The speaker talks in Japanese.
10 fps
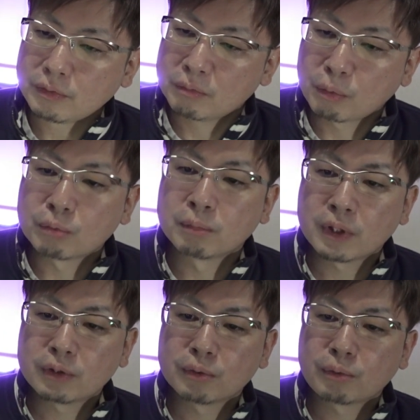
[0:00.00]
僕も
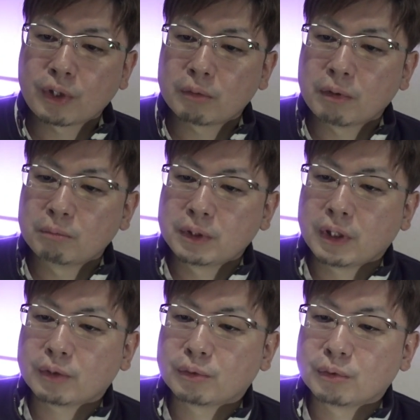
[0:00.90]
ね、ずっと競馬を見
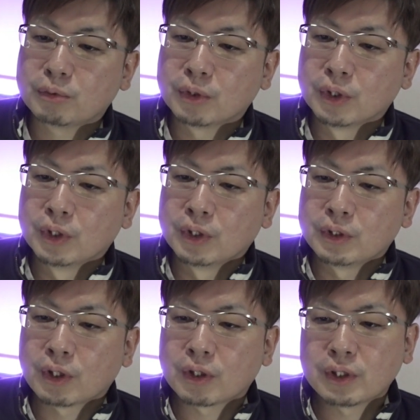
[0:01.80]
ていく
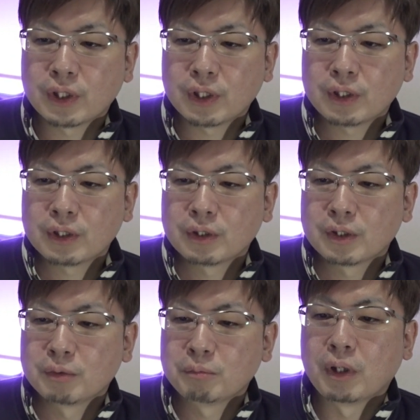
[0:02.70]
中で、
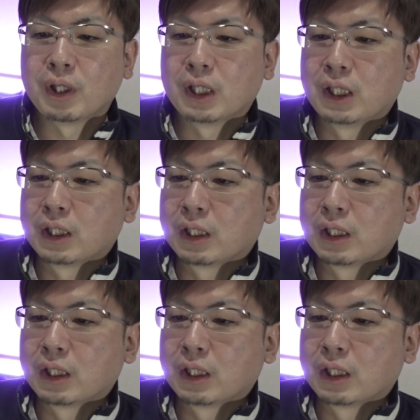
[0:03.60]
まあ、